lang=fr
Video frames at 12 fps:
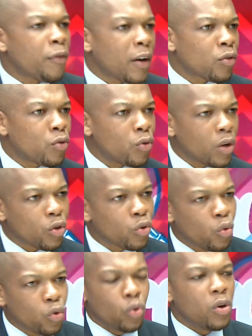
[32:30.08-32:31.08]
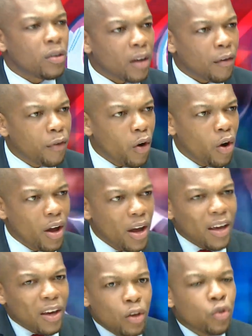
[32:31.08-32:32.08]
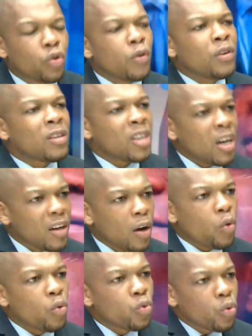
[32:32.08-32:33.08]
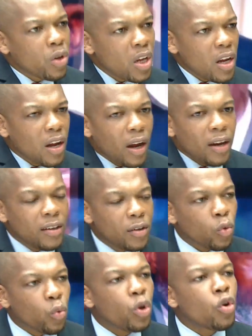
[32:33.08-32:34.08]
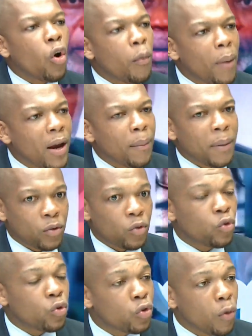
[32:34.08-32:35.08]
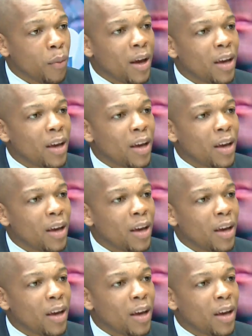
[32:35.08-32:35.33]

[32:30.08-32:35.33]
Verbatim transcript: factures et tout, nous le savons, qu'ils cherchent à contourner les circuits normaux parce que justement,